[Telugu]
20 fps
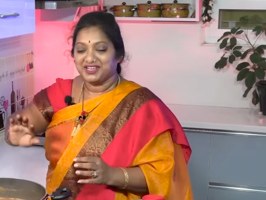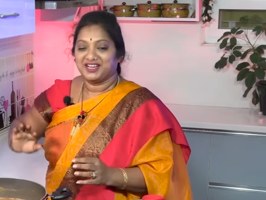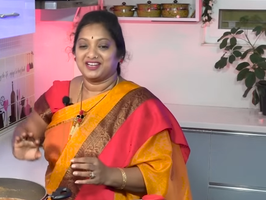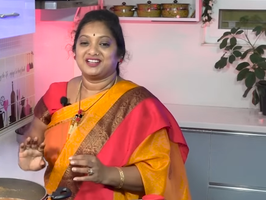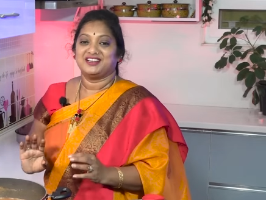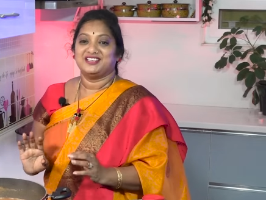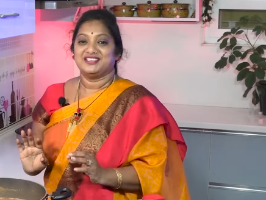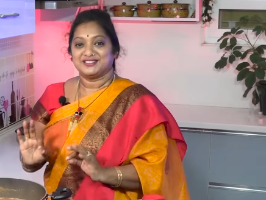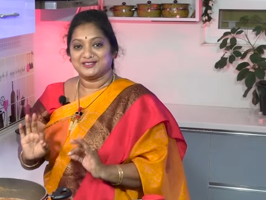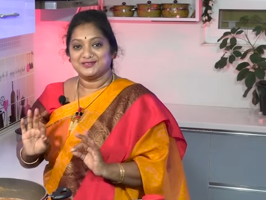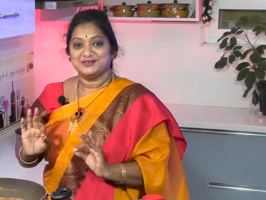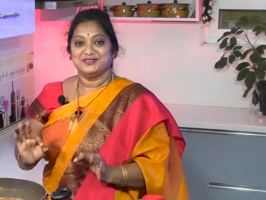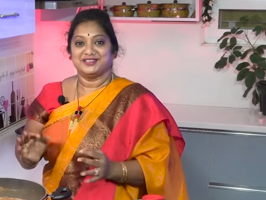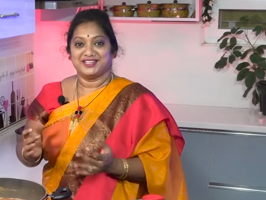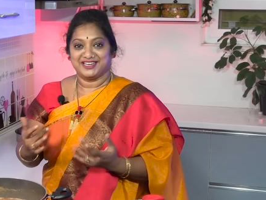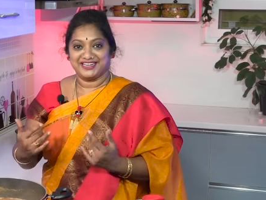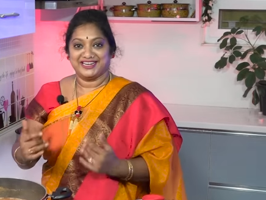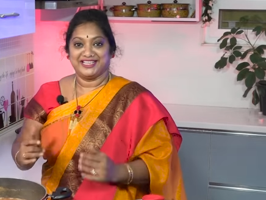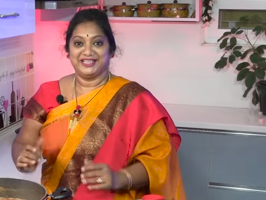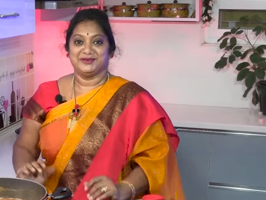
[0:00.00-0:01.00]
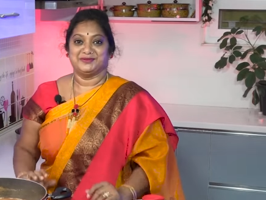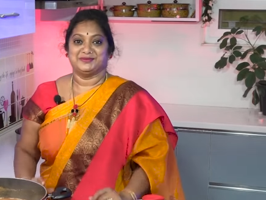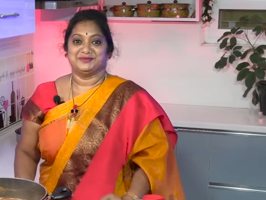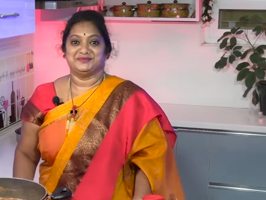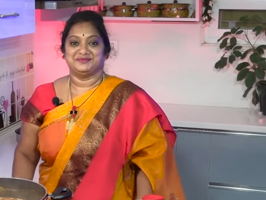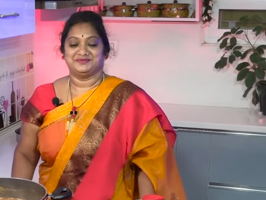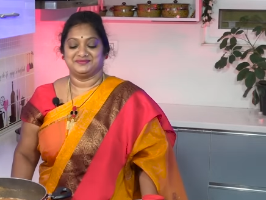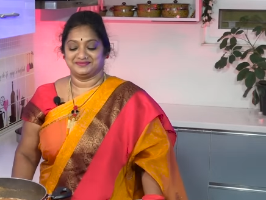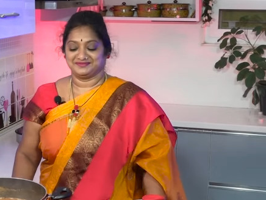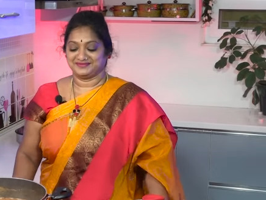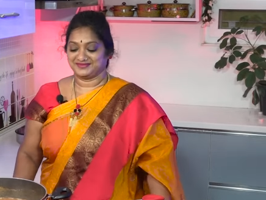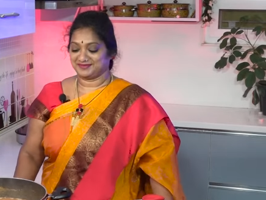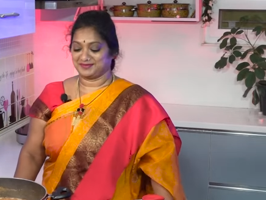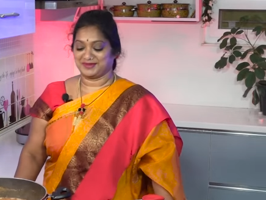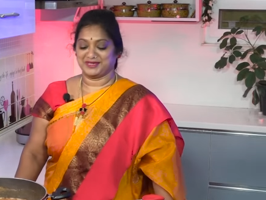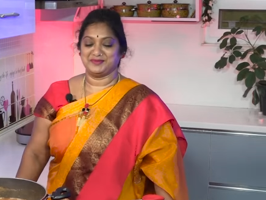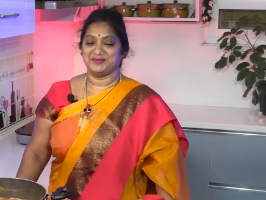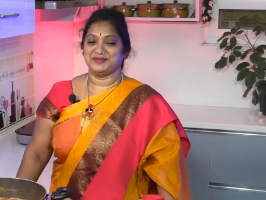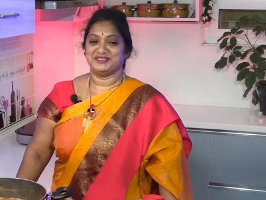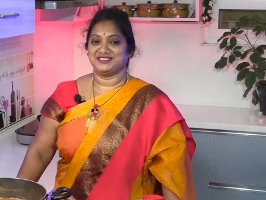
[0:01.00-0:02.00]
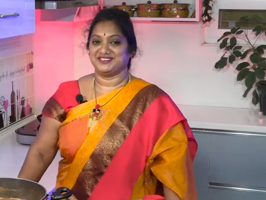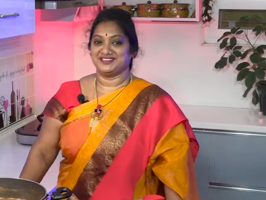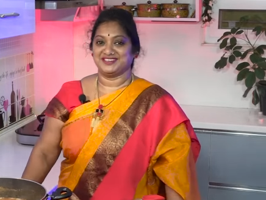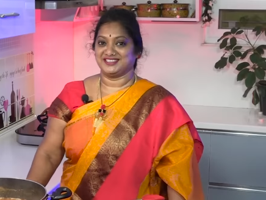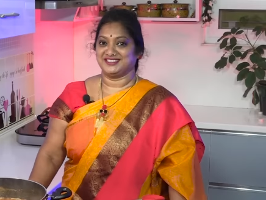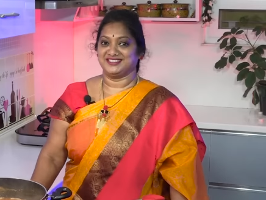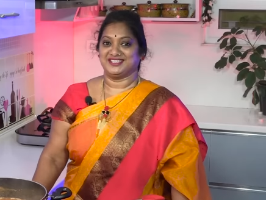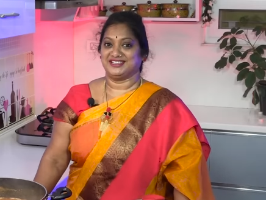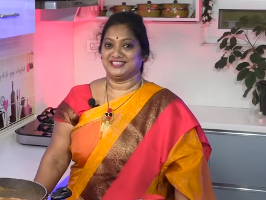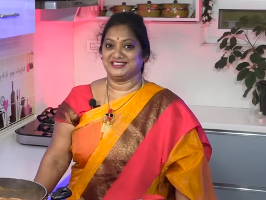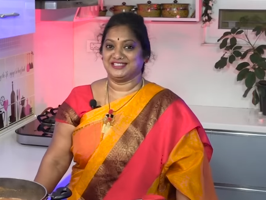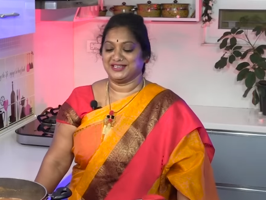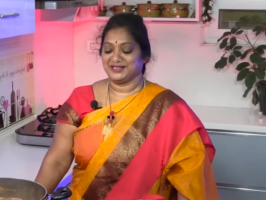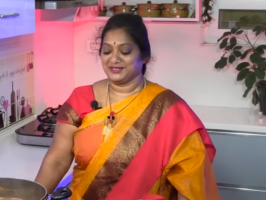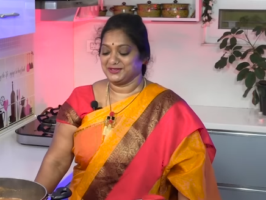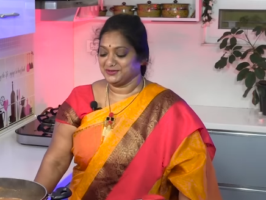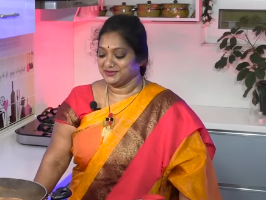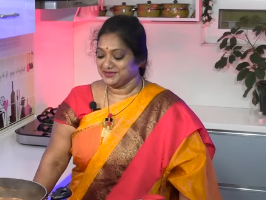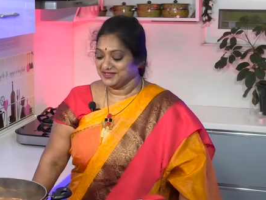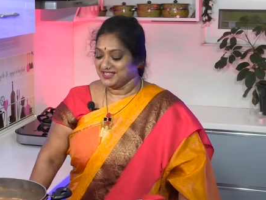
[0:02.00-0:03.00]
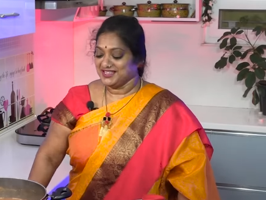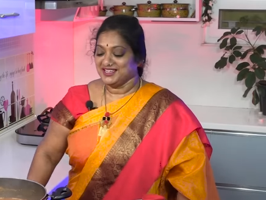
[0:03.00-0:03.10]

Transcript: అట్లా వేసుకుంటాను నేను మరి మీ సంగతి నాకు తెలీదు